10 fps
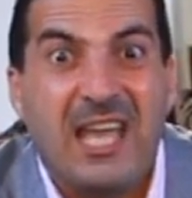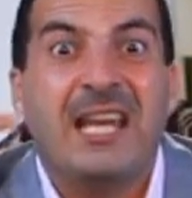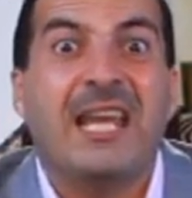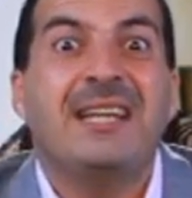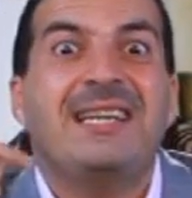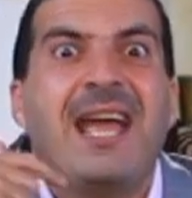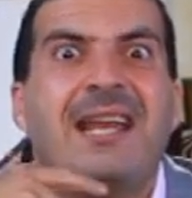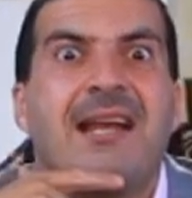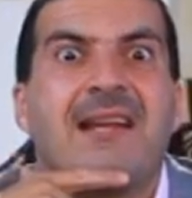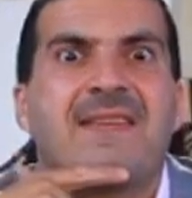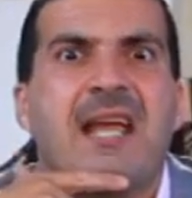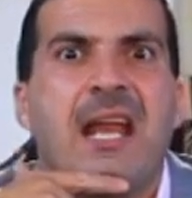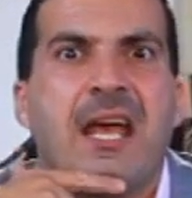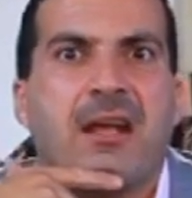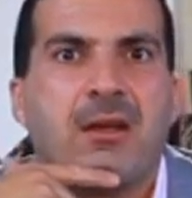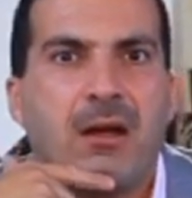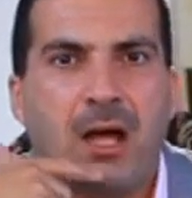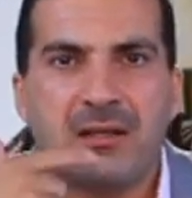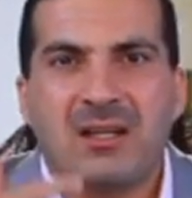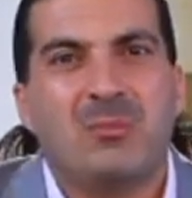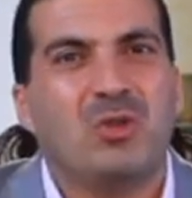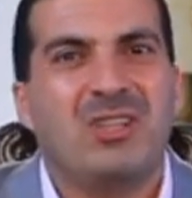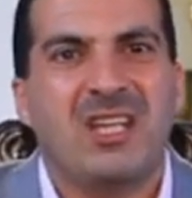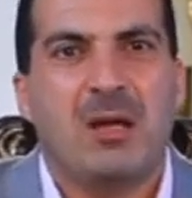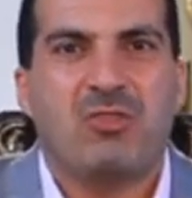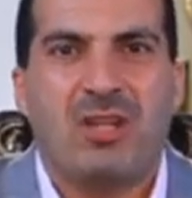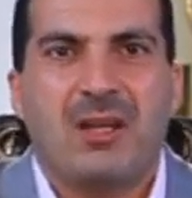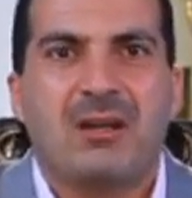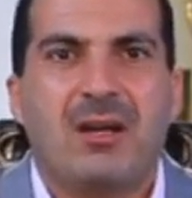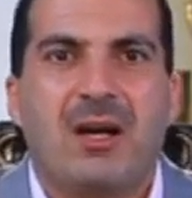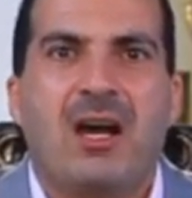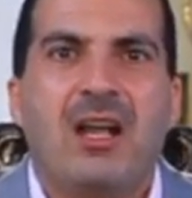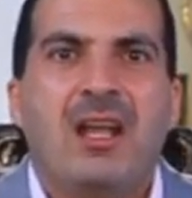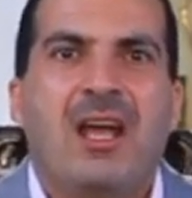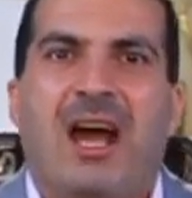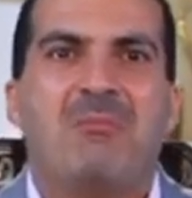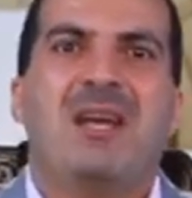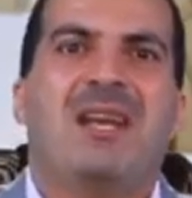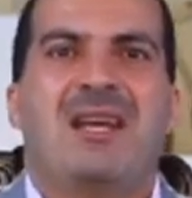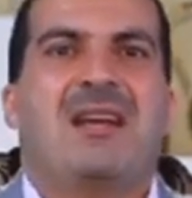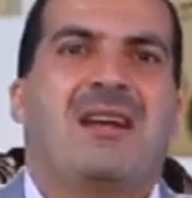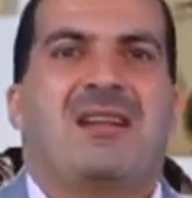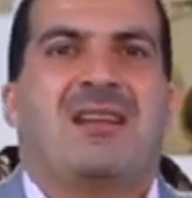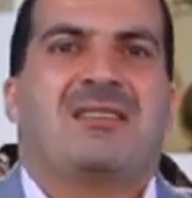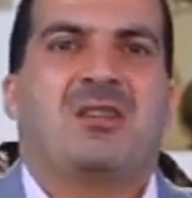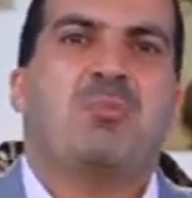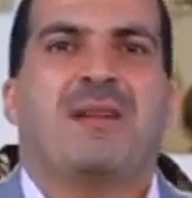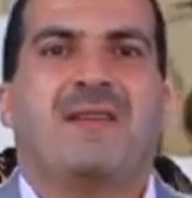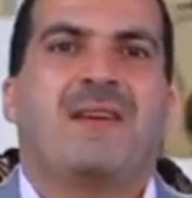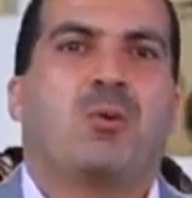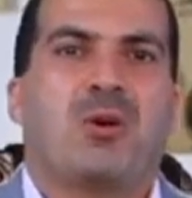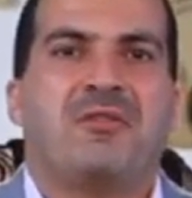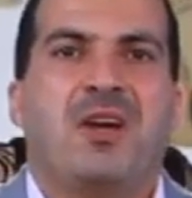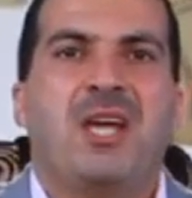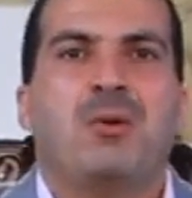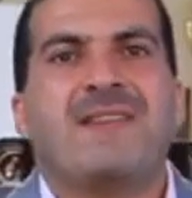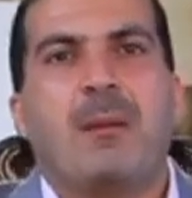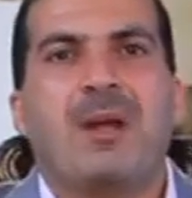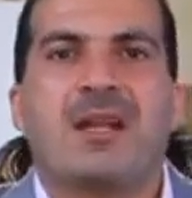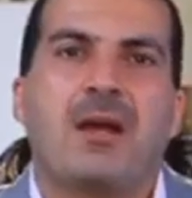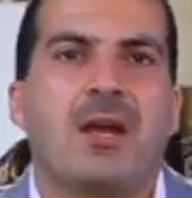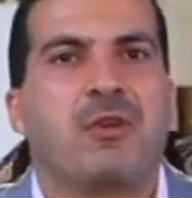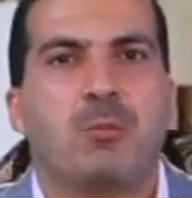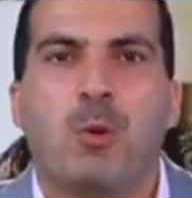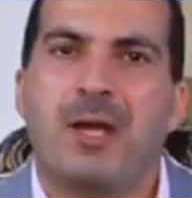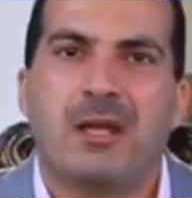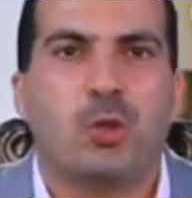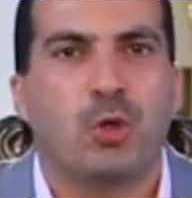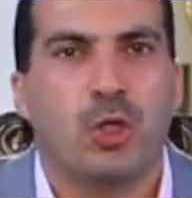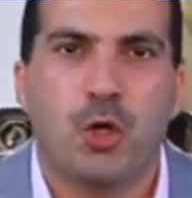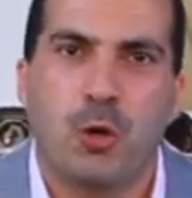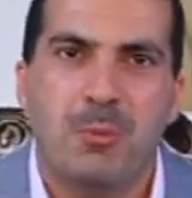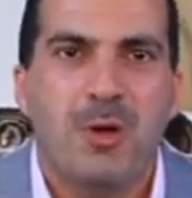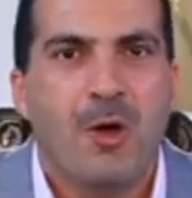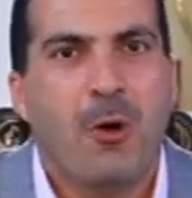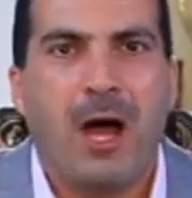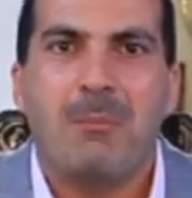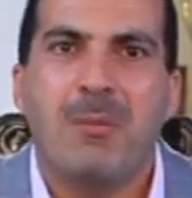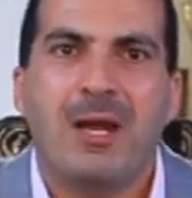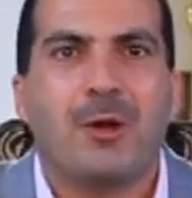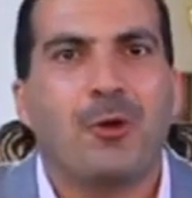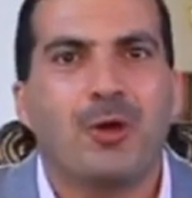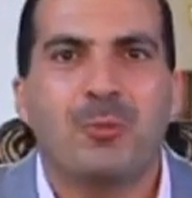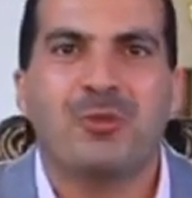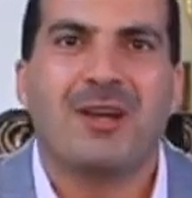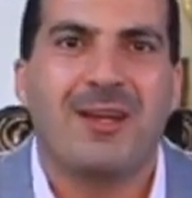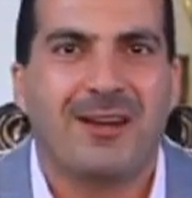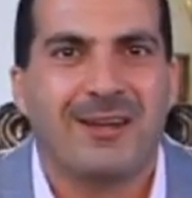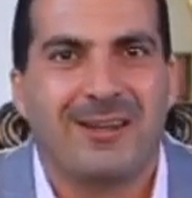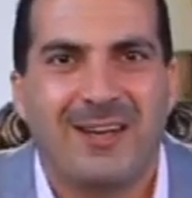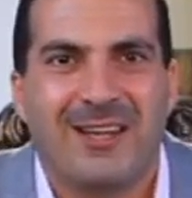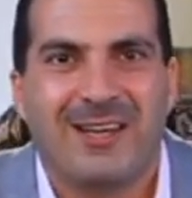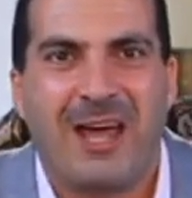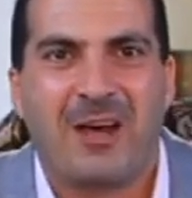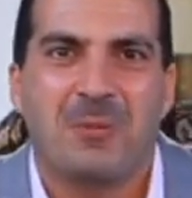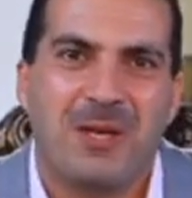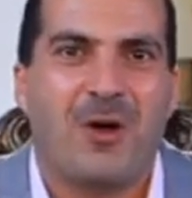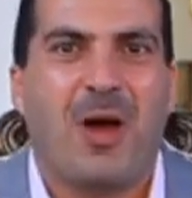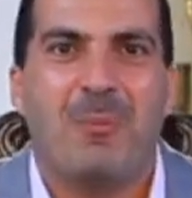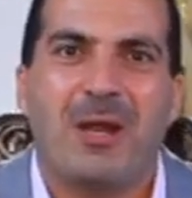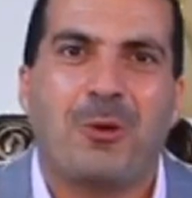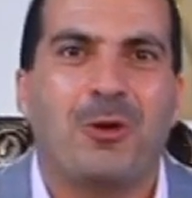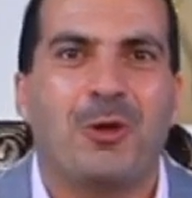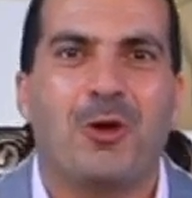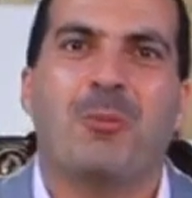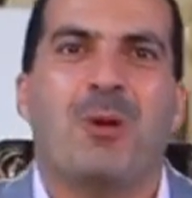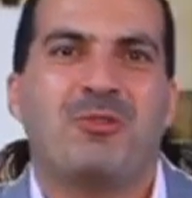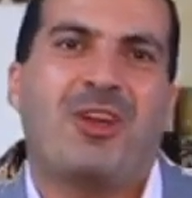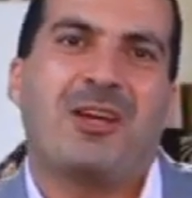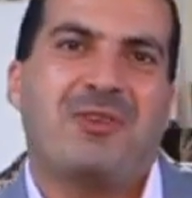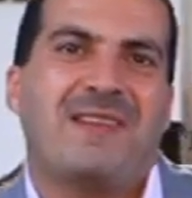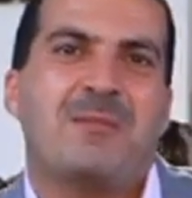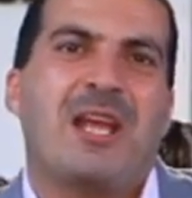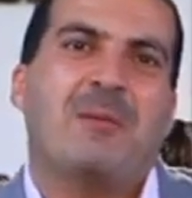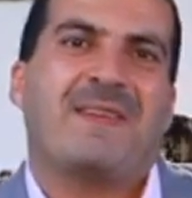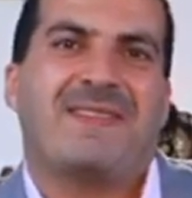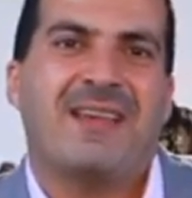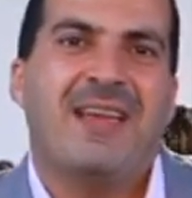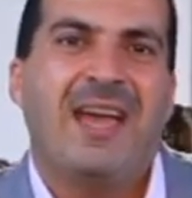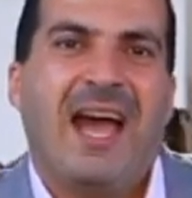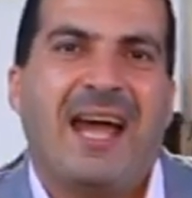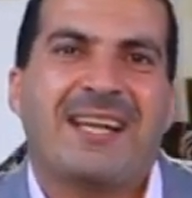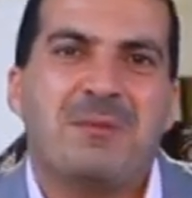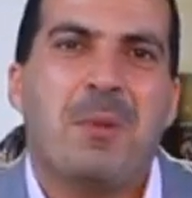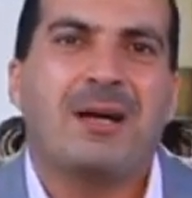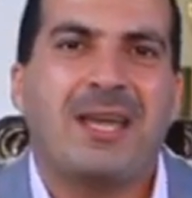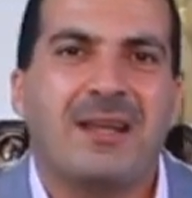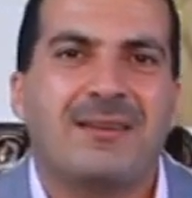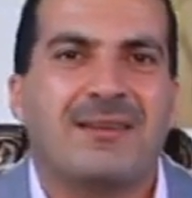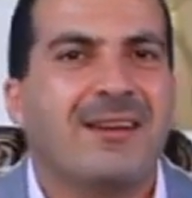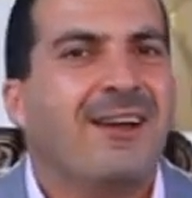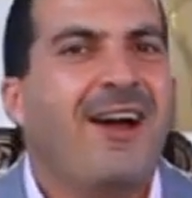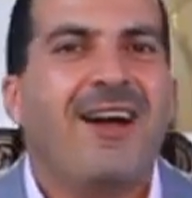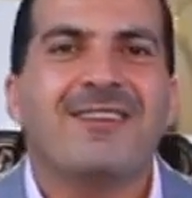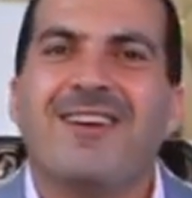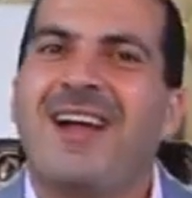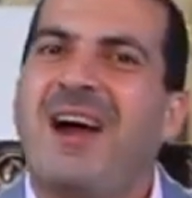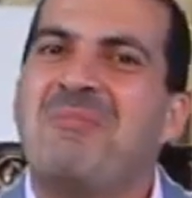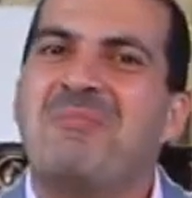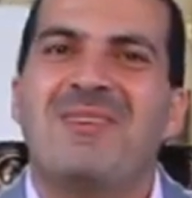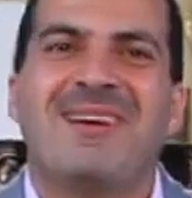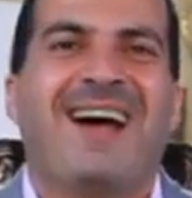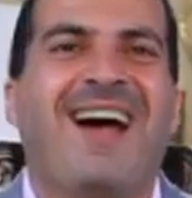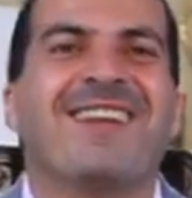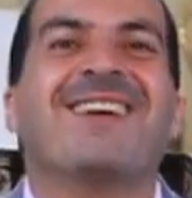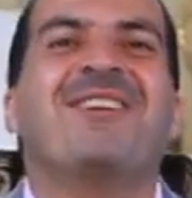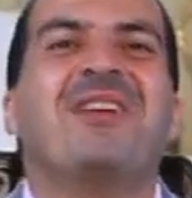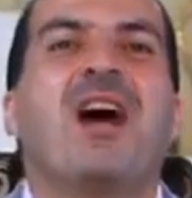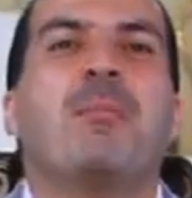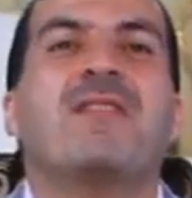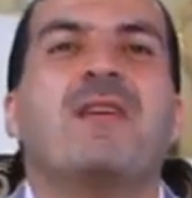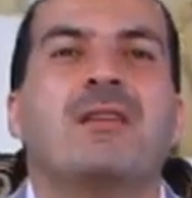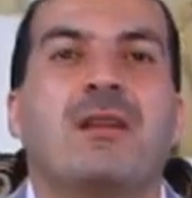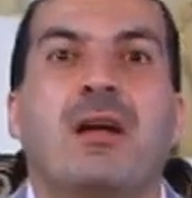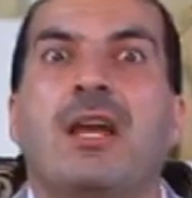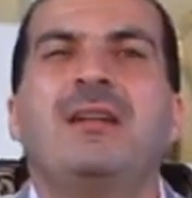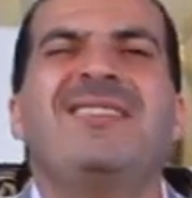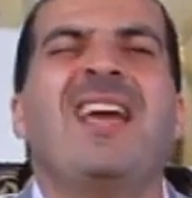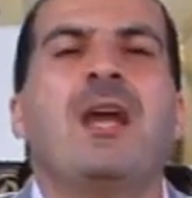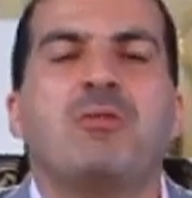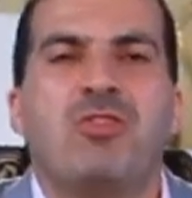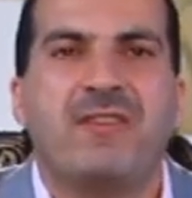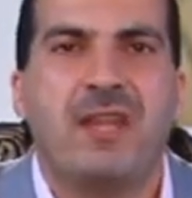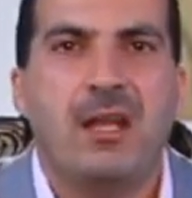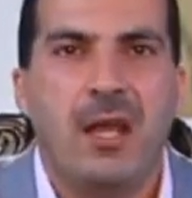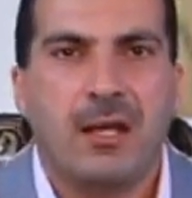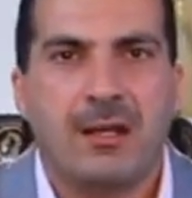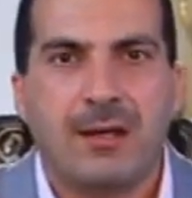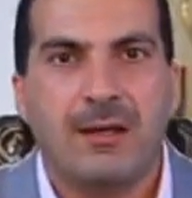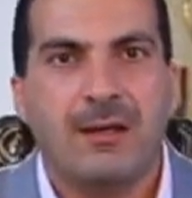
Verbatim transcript: الانتاج لا الاستهلاك حضاره منتجه مش حضاره عماله تتمنظر ورفاهيه وناس عماله تغير في الموبايلات كل يوم وعماله كل يوم تغير العربيه وعماله كل يوم مش عارف لازم يلبس حاجات ماركات حضاره يا عم حضاره فيها بساطه انتاج مش استهلاك